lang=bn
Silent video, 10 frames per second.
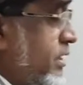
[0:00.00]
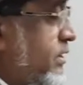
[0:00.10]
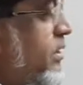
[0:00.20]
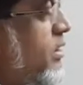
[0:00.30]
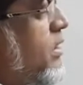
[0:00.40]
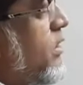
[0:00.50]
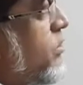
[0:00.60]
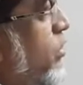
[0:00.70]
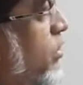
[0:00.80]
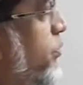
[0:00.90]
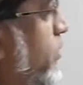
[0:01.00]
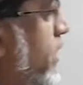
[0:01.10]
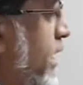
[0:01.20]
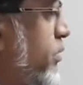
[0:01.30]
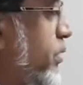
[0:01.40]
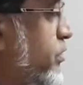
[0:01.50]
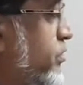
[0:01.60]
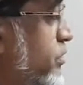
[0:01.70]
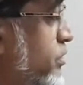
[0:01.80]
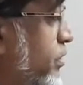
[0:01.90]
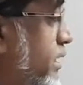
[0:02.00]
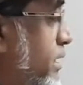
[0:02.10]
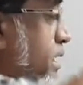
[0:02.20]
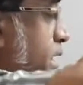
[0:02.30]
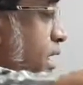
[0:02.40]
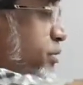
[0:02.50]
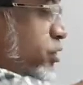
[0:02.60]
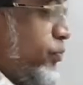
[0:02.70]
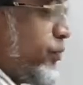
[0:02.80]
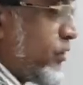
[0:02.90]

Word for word: একটা দর্পণ এইভাবে যদি ধরি আমি উপর